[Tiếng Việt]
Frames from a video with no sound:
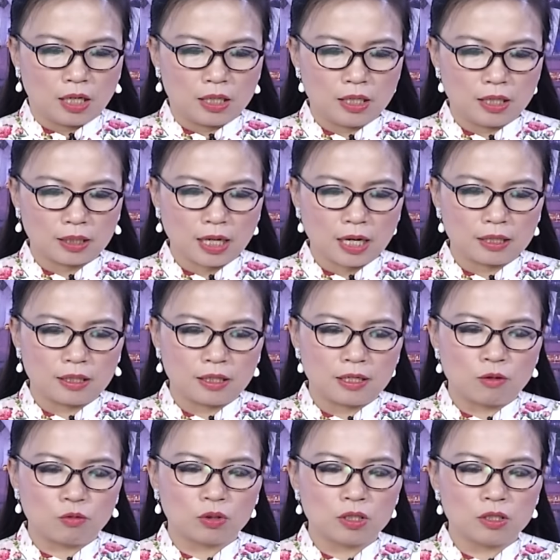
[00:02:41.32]
à, hiện tại
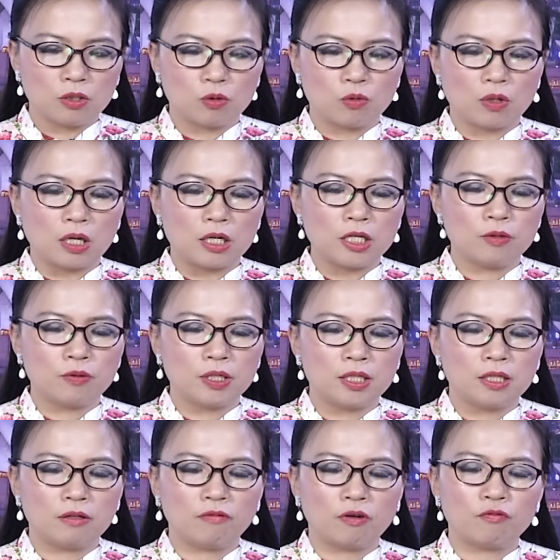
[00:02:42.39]
thì đầu tư của
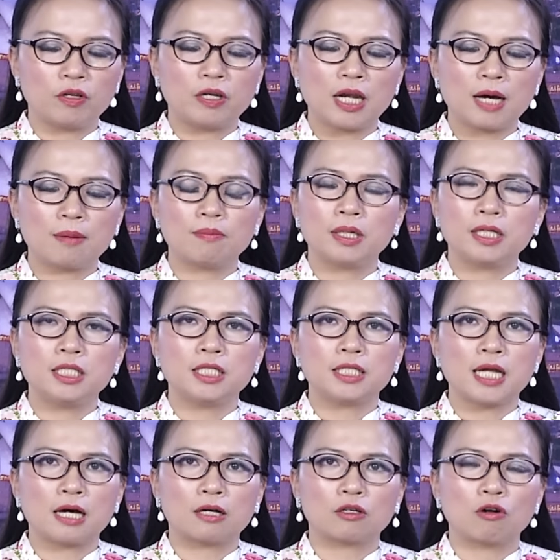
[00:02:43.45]
UAE vào Việt Nam mới
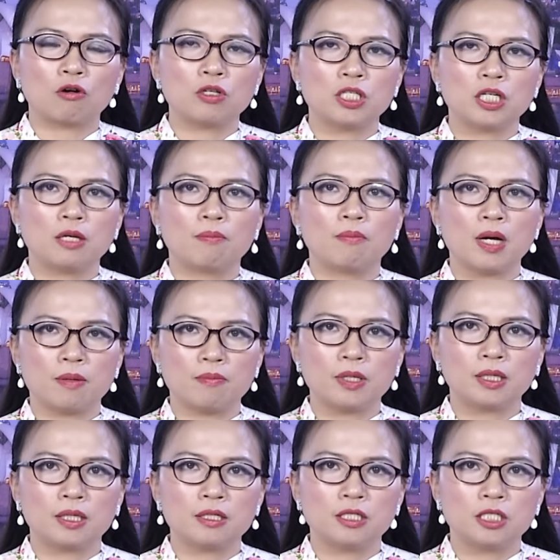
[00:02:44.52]
chỉ đạt có trên
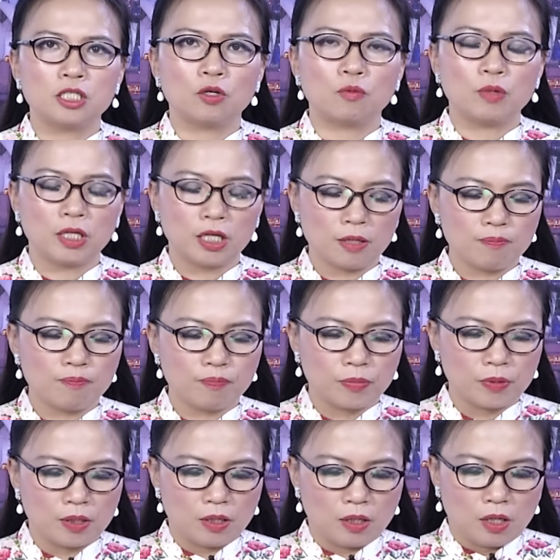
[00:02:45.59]
74 triệu Mỹ Kim
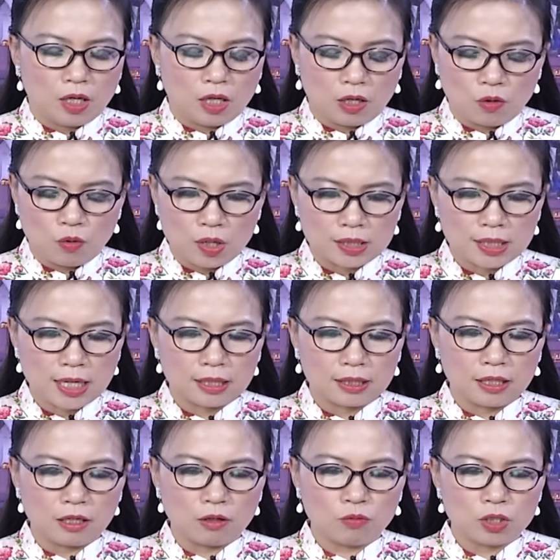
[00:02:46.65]
À, ngoài
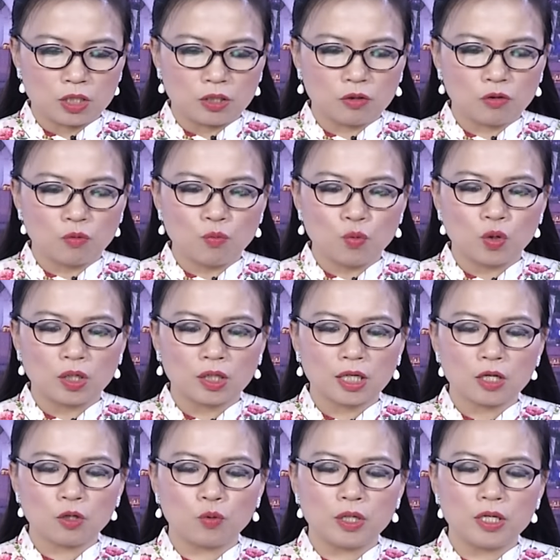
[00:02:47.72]
ra thì ông chính cũng muốn
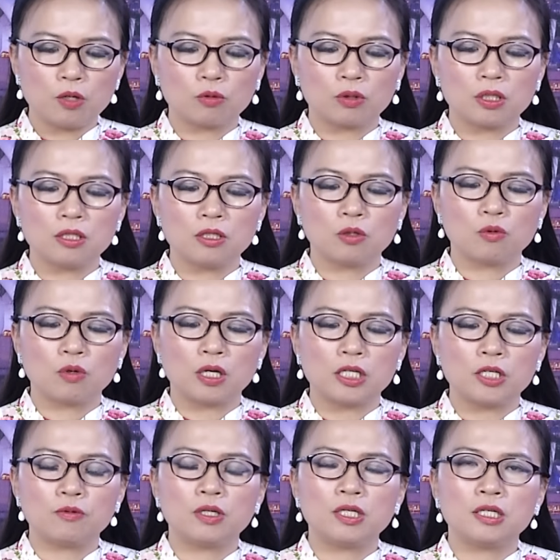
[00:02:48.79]
các quỹ đầu tư
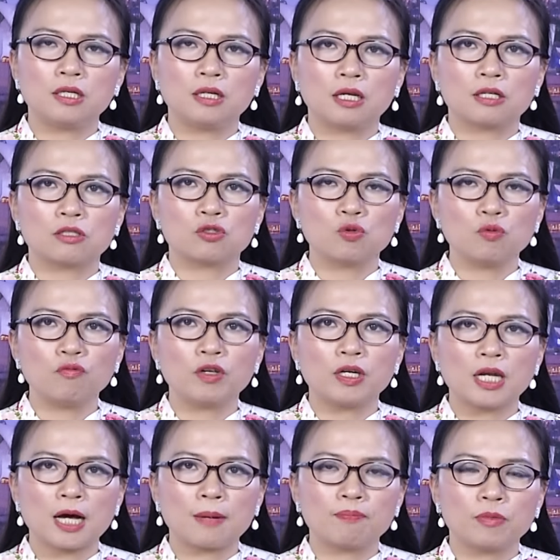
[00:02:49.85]
của UAE là giúp
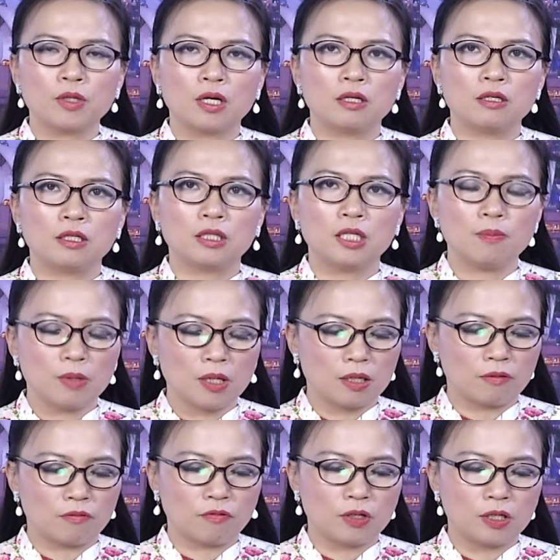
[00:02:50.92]
Việt Nam à, được tiếp
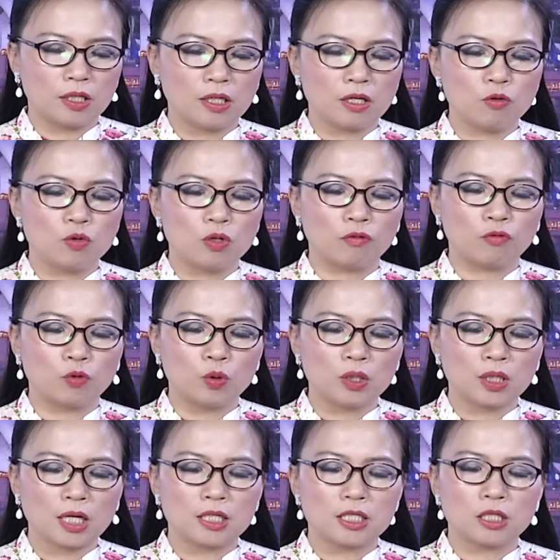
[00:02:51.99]
cận với các nguồn
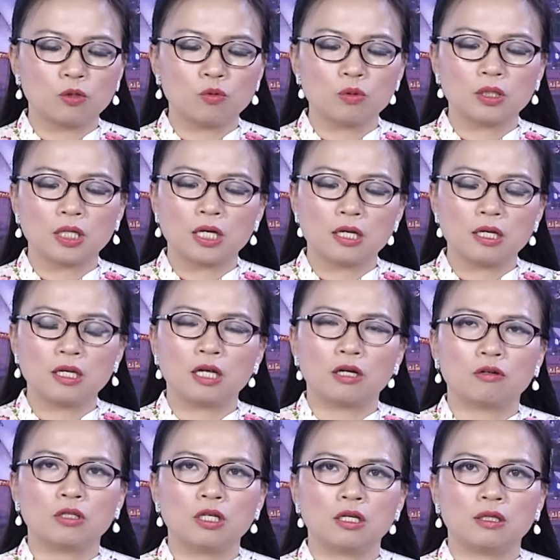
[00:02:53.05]
vốn tài chính quốc tế
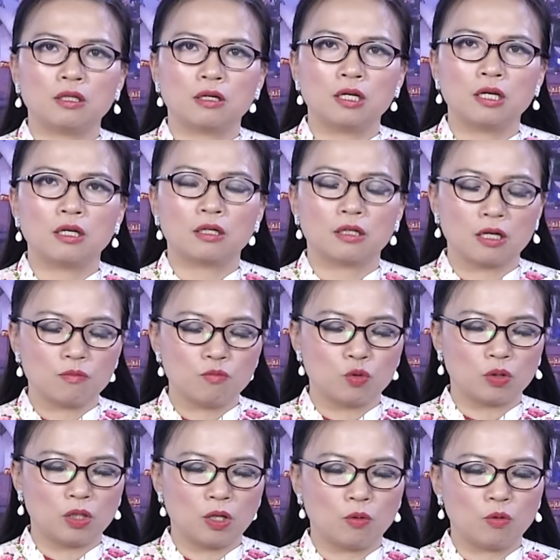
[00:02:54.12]
để có thể thực hiện các
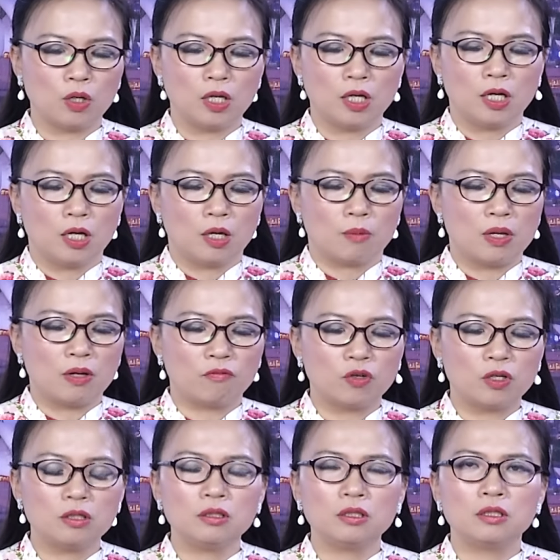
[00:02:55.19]
mục tiêu bền
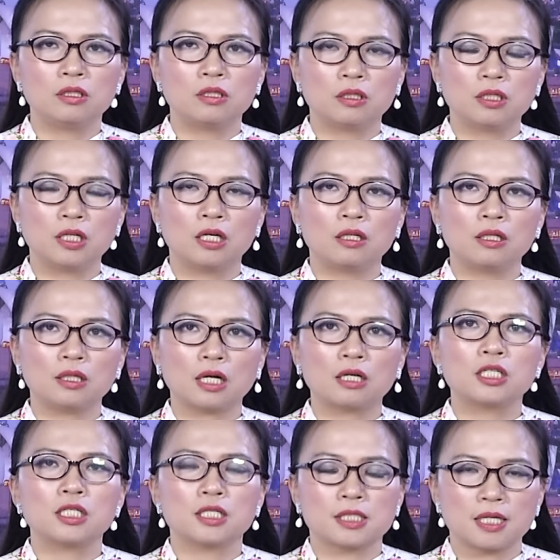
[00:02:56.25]
vững hướng đến
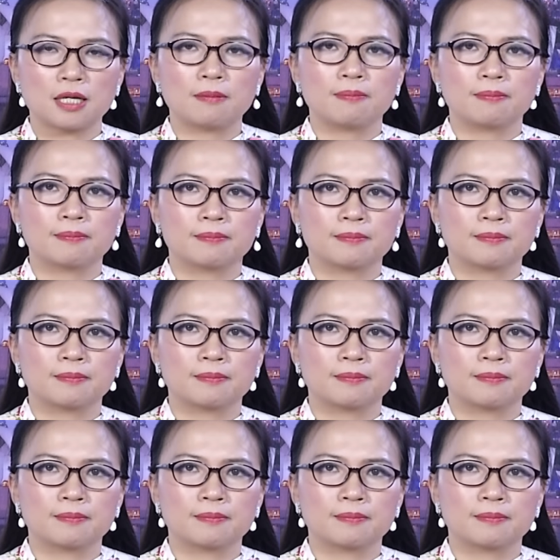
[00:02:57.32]
tăng trưởng xanh.